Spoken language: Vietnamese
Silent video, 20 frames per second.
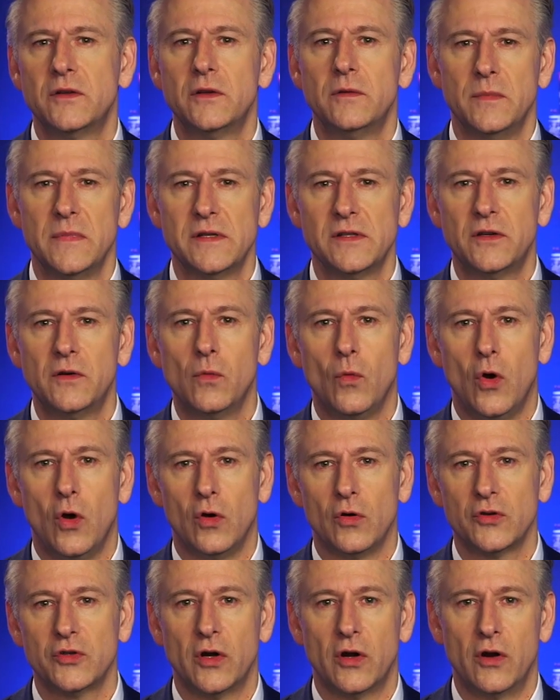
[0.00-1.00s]
Ông
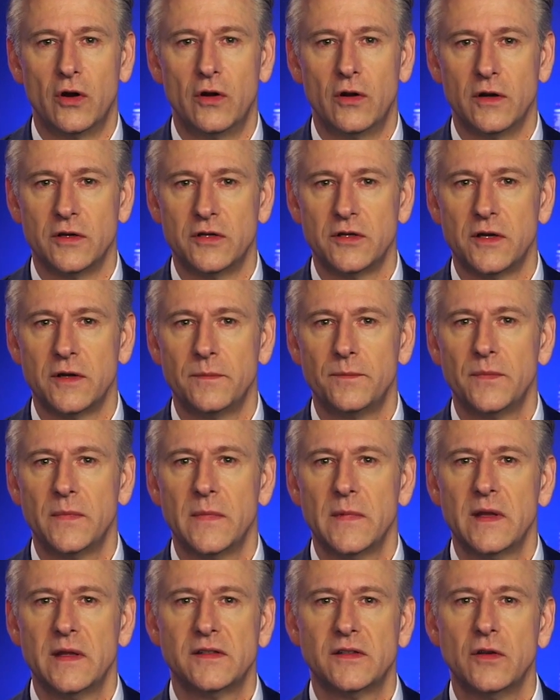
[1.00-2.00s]
Walsh thúc giục.
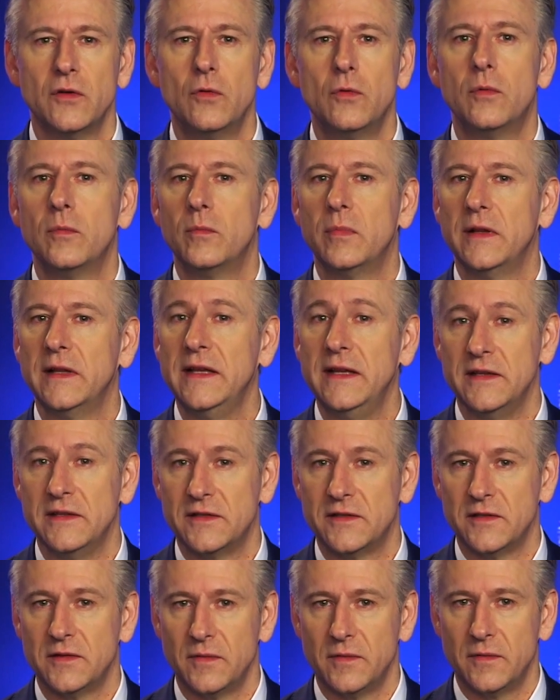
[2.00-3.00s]
Vì vậy,
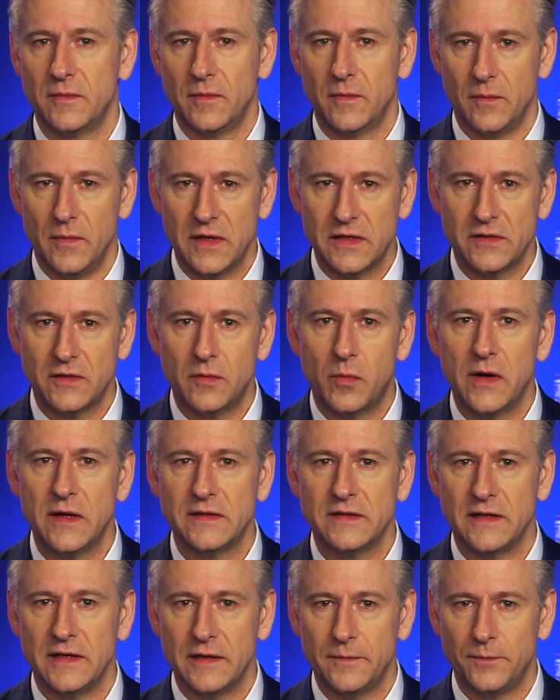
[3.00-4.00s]
làm ơn, Ngài
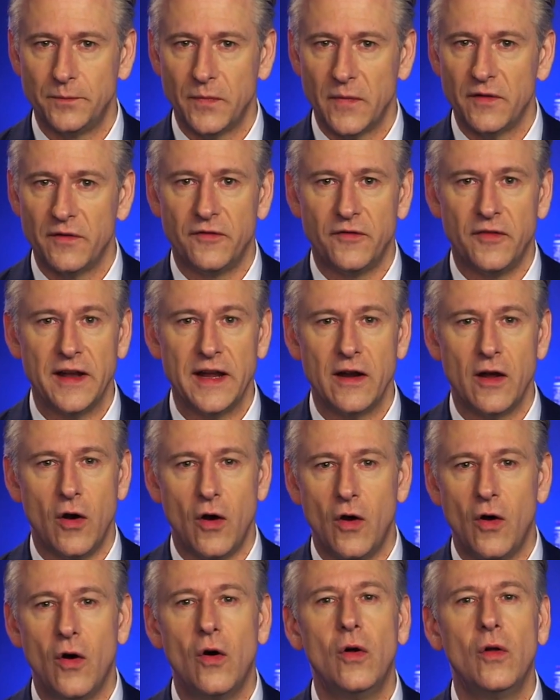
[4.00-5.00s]
Tổng thống hãy chiến
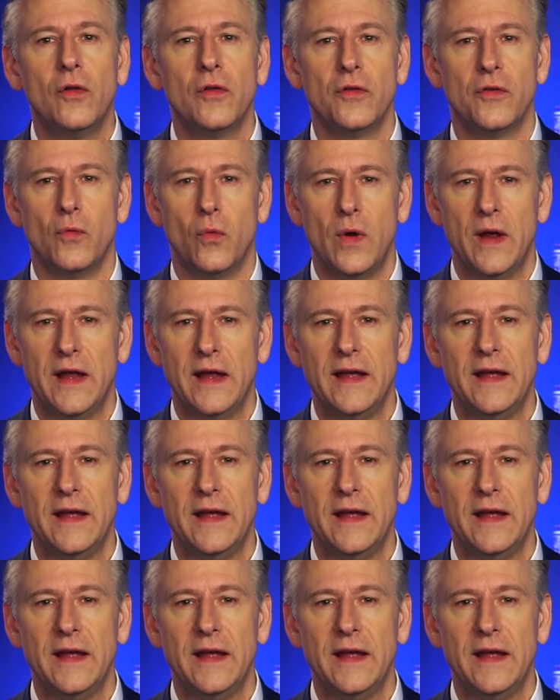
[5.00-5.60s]
đấu đến cùng.